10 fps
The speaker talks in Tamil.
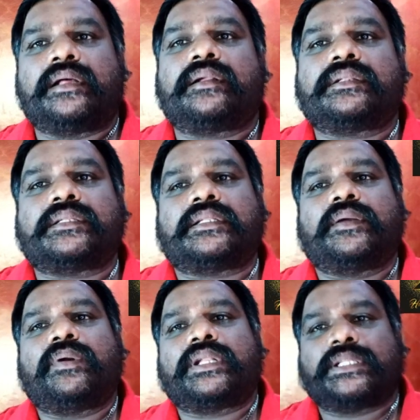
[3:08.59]
ரத்தத்தை
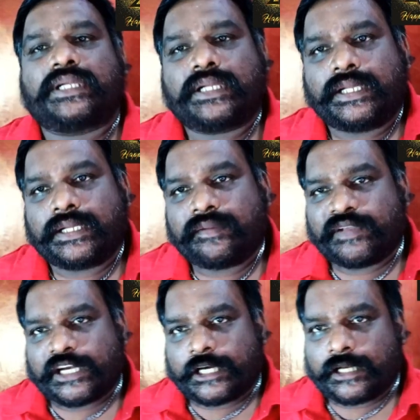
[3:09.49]
ஓட்டத்திற்கு
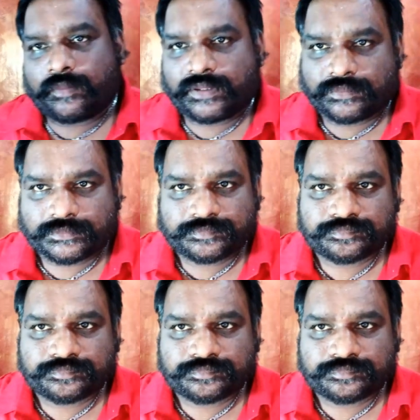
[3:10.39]
வேர்க்கடலை உதவுது